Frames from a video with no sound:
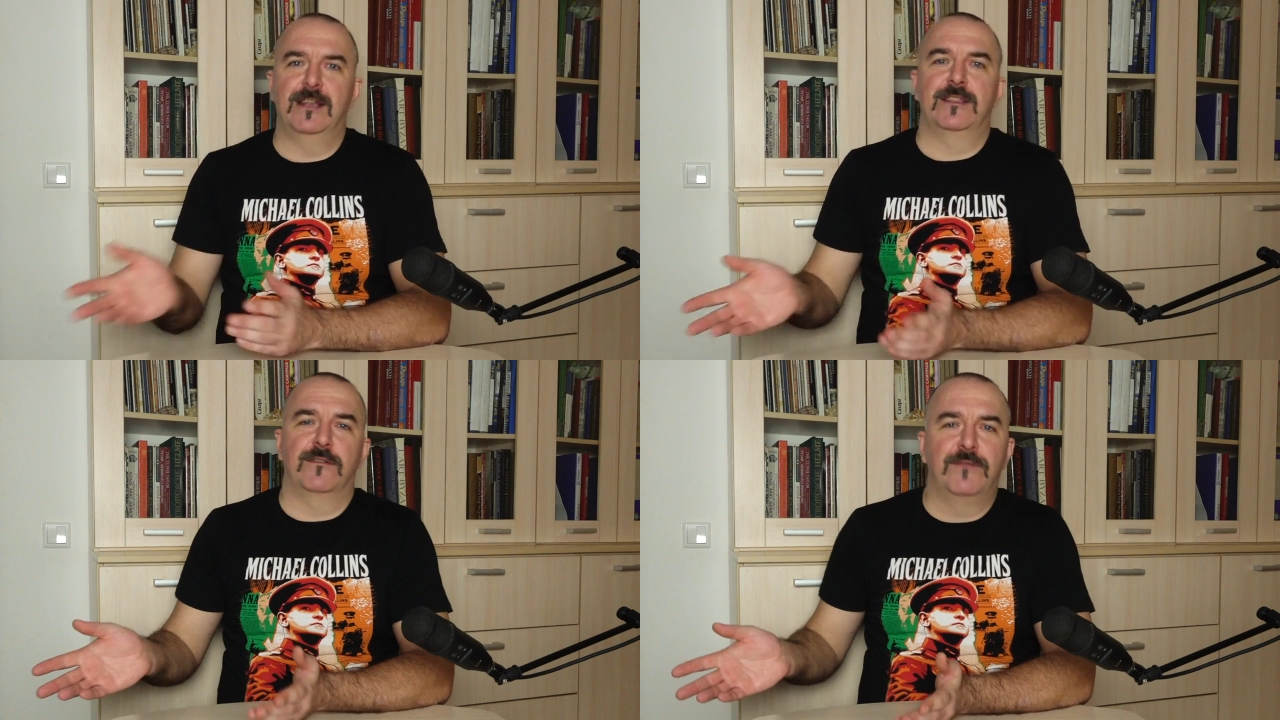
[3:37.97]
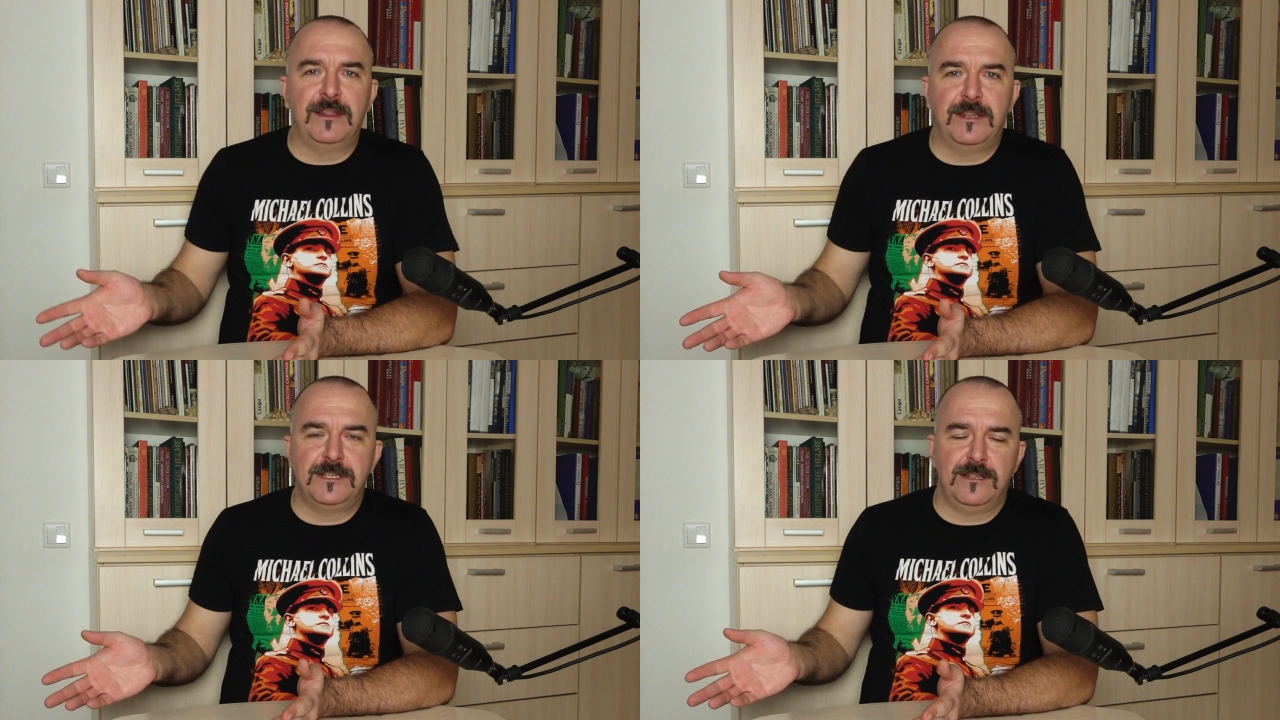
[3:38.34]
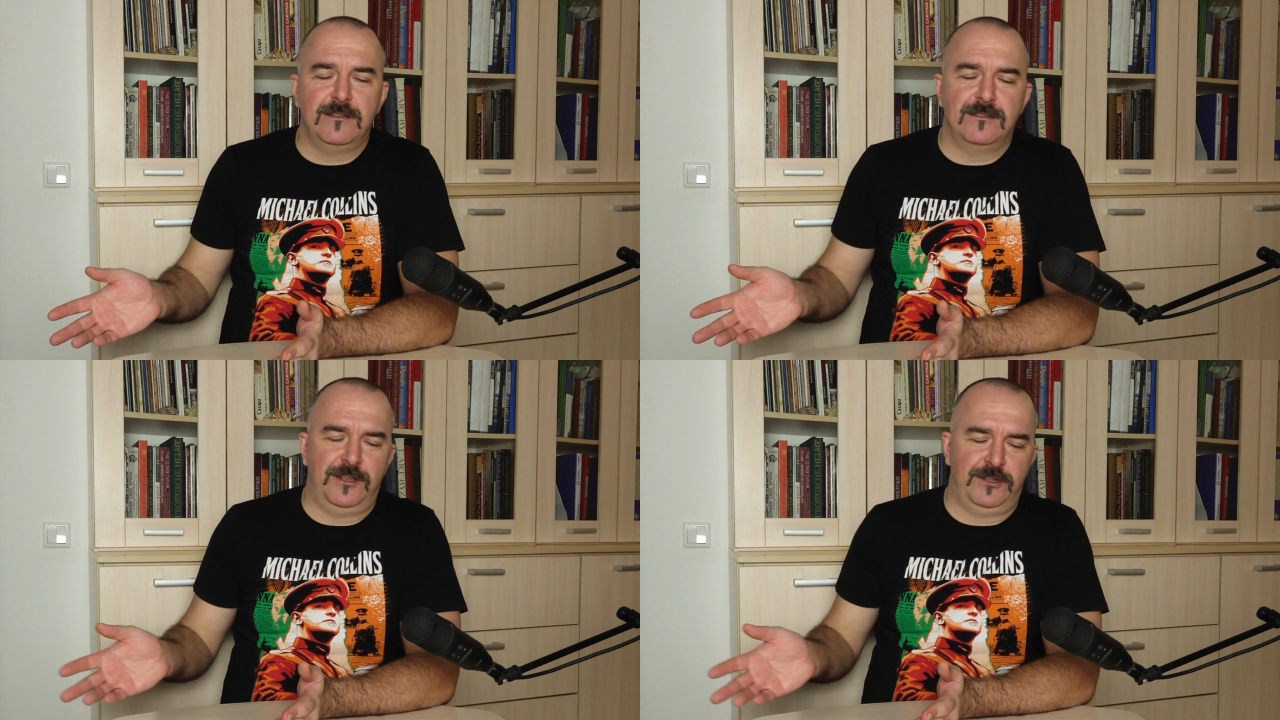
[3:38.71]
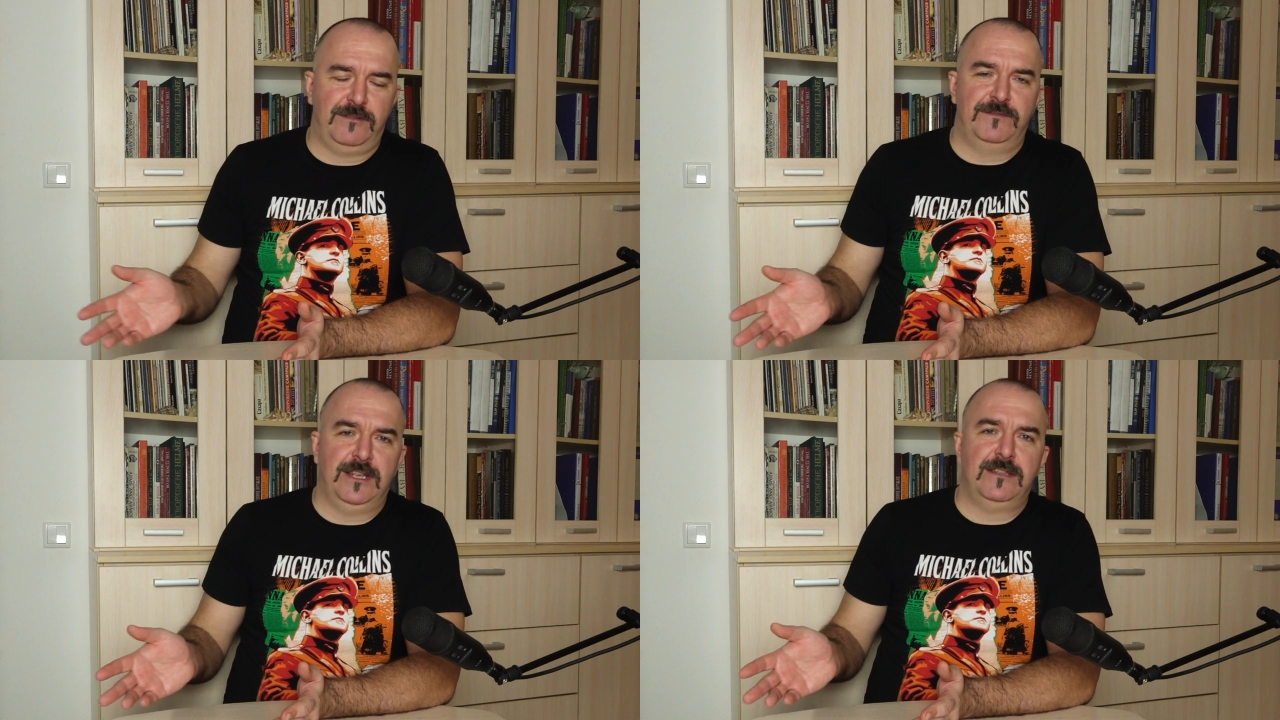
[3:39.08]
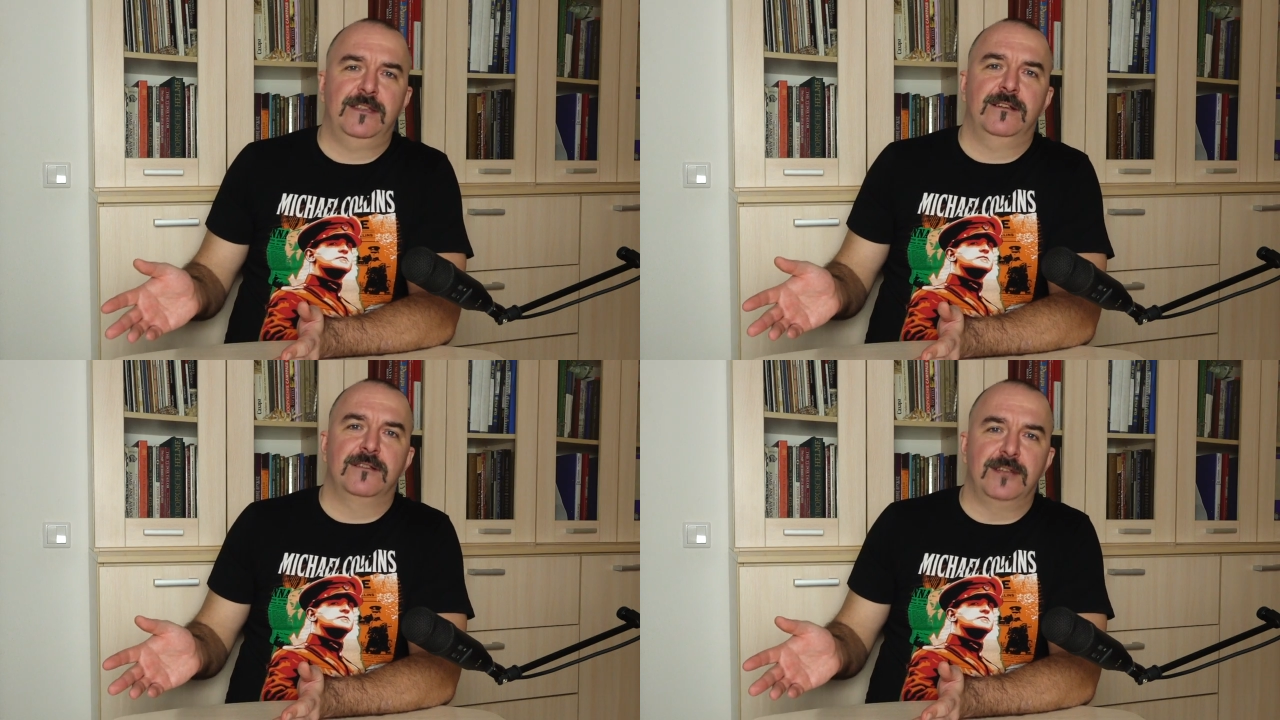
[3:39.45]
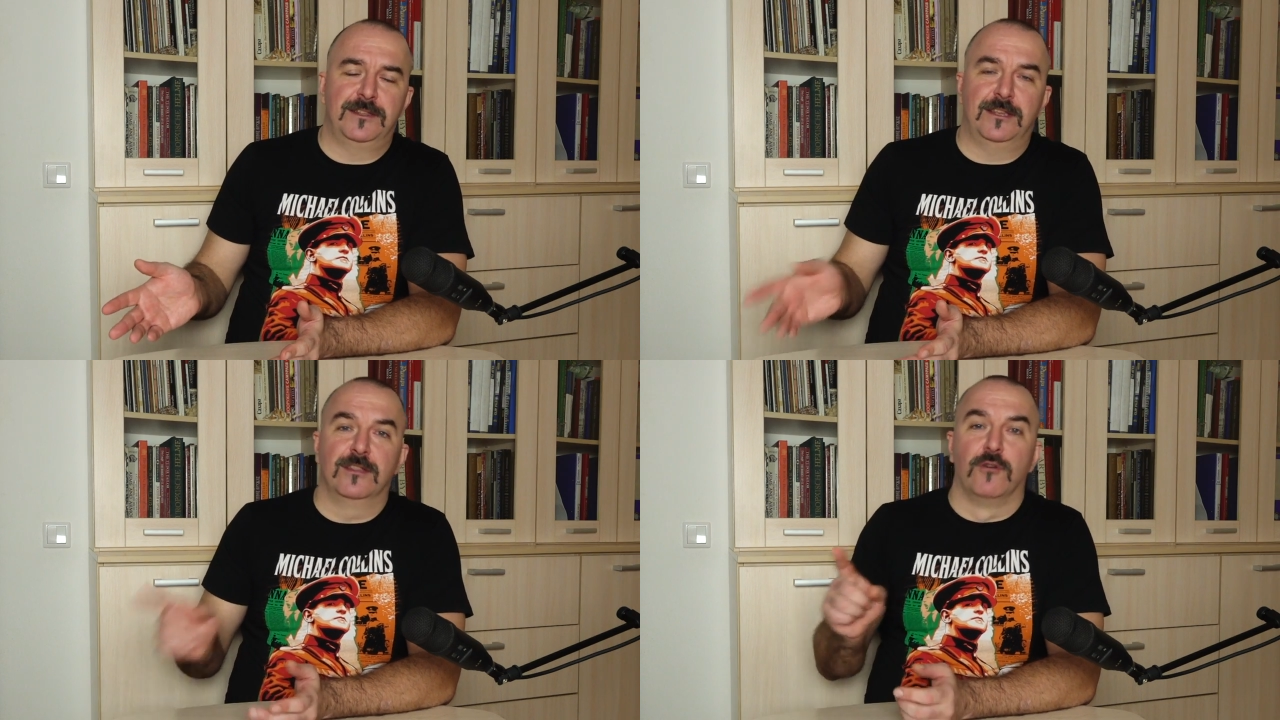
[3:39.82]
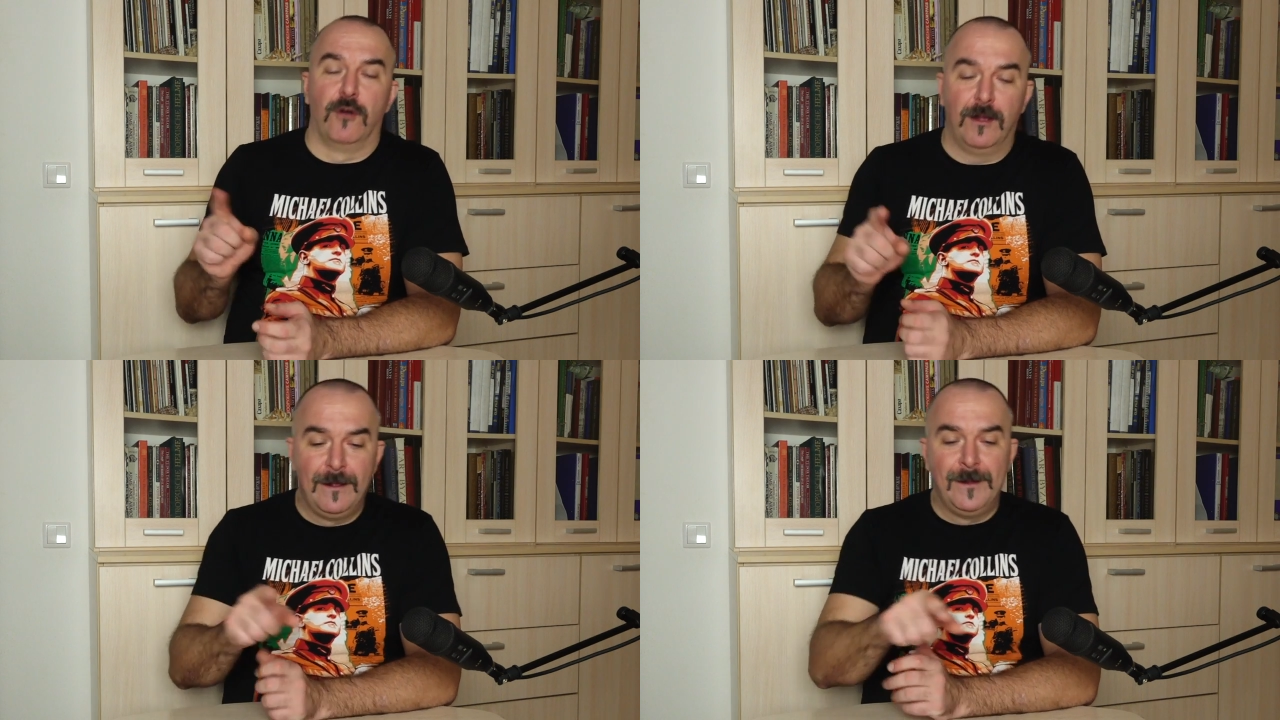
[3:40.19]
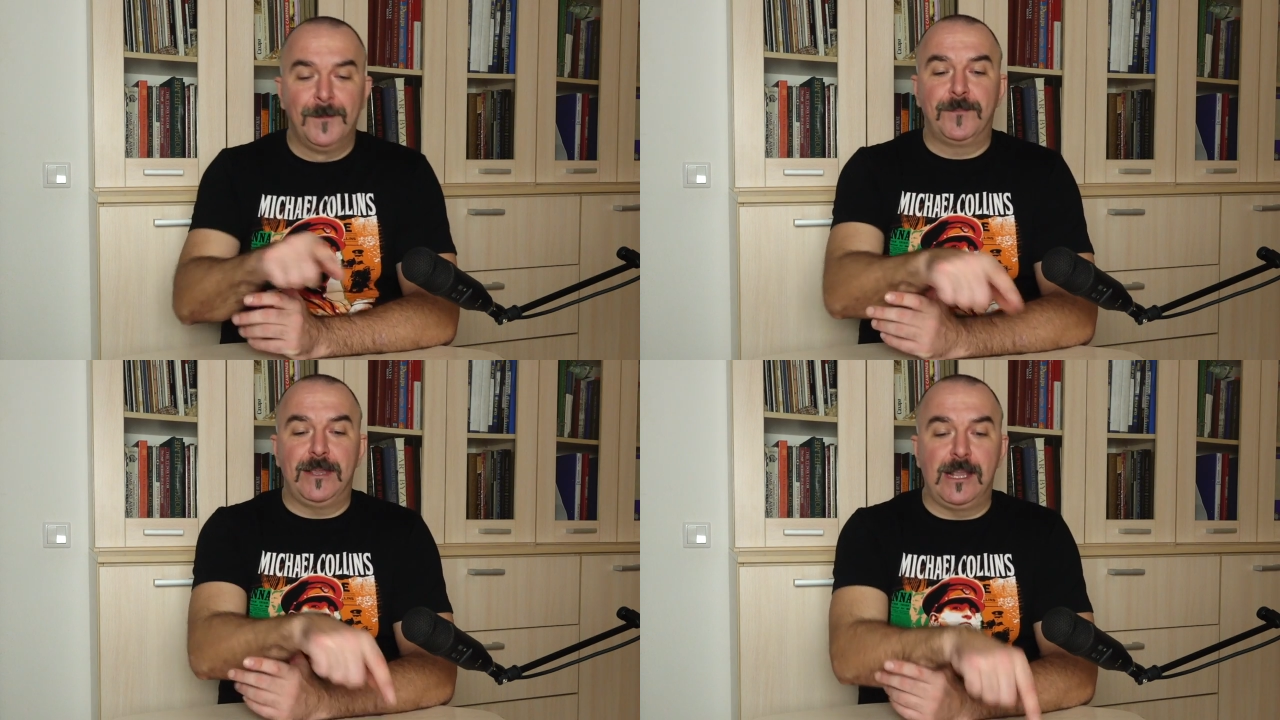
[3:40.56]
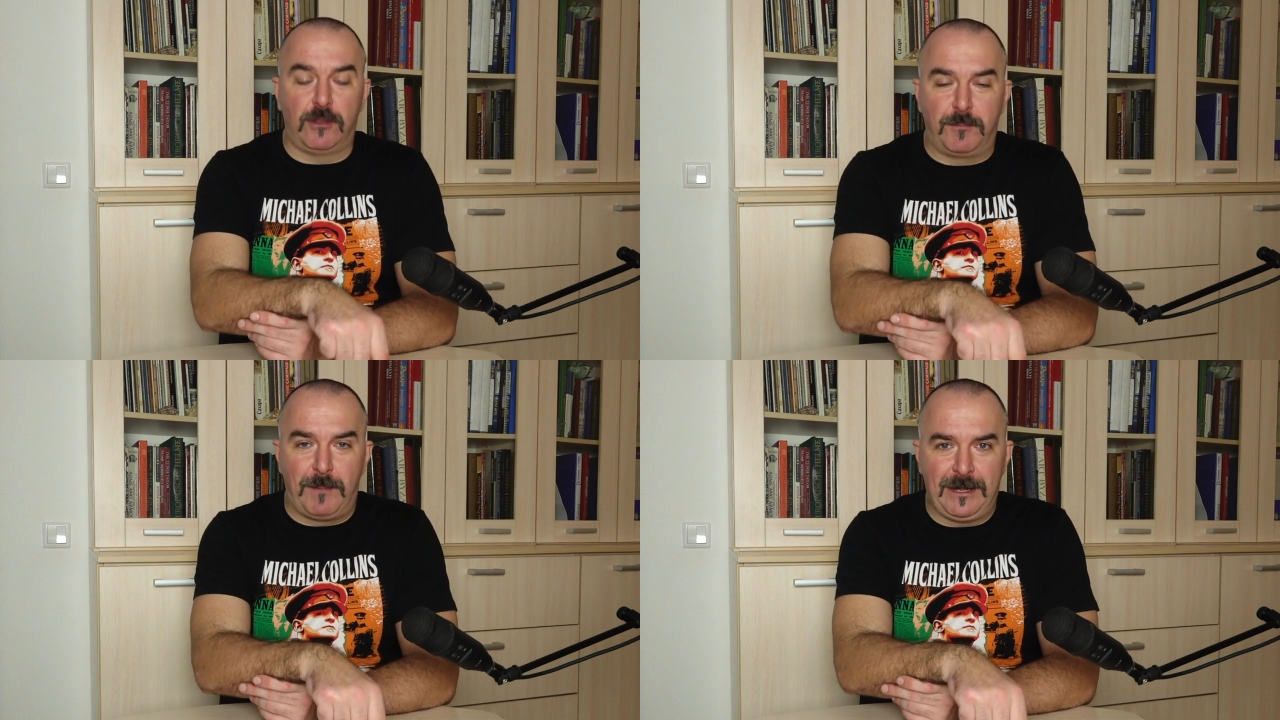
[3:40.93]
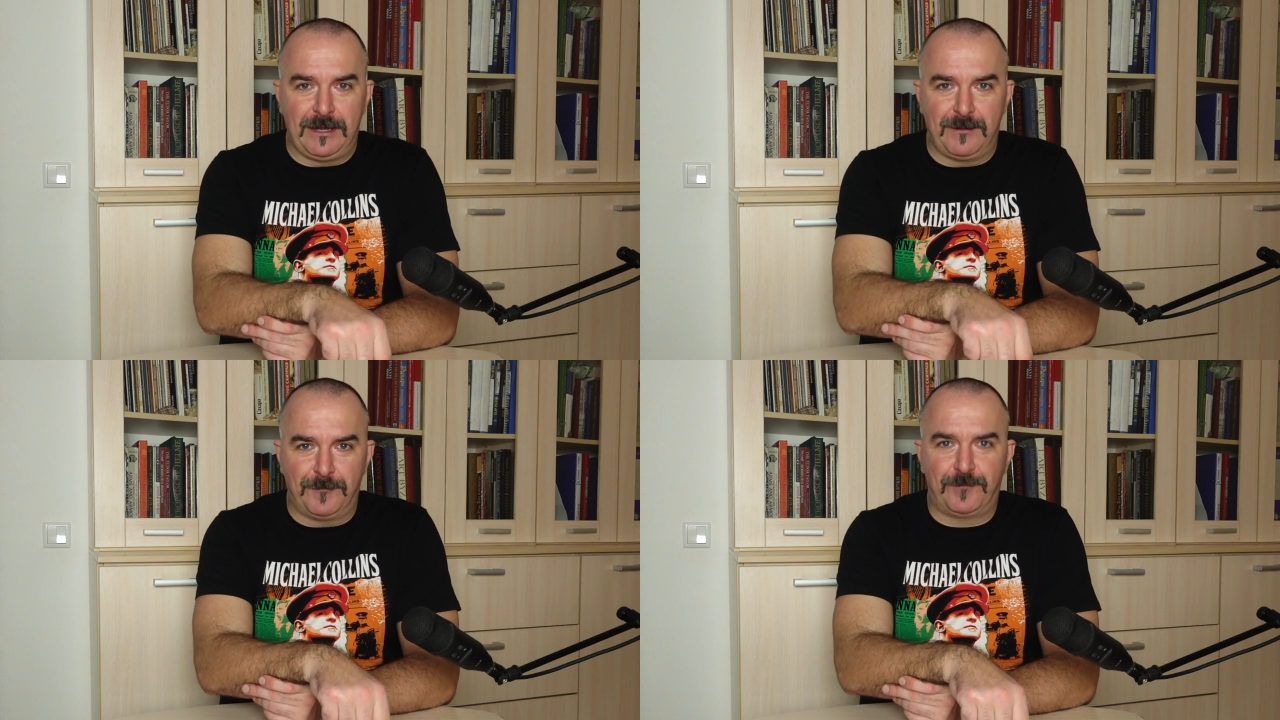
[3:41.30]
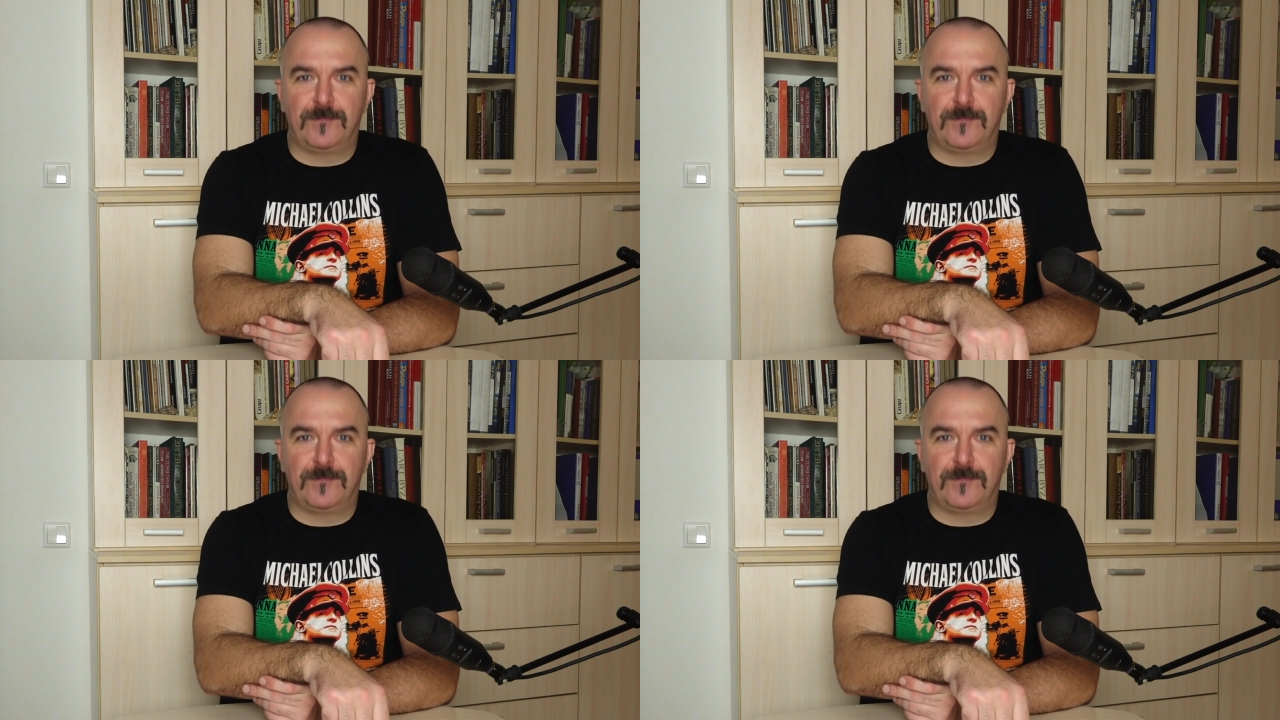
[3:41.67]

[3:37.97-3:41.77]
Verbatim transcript: Это фэнтези, значит, взятки гладкие. Но и тот парень